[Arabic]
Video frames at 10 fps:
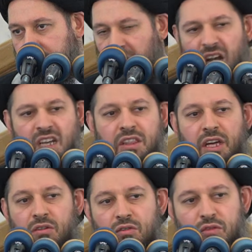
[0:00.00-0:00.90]

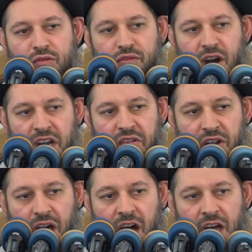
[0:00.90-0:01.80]
أكثر الكفار في
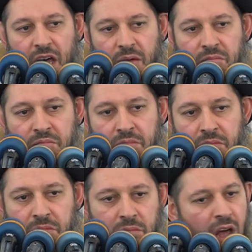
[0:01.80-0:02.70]
العالم
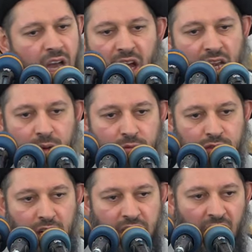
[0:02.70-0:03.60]
لا
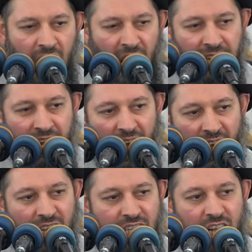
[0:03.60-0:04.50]
يعلمون أن أن
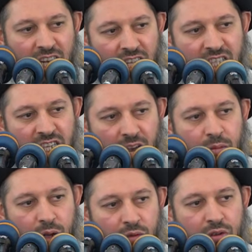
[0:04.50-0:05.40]
العقيدة التي
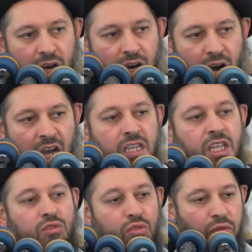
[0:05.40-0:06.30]
يحملونها
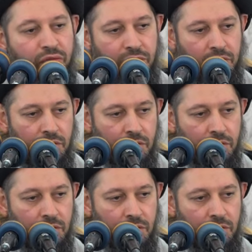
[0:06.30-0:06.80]
عقيدة كفر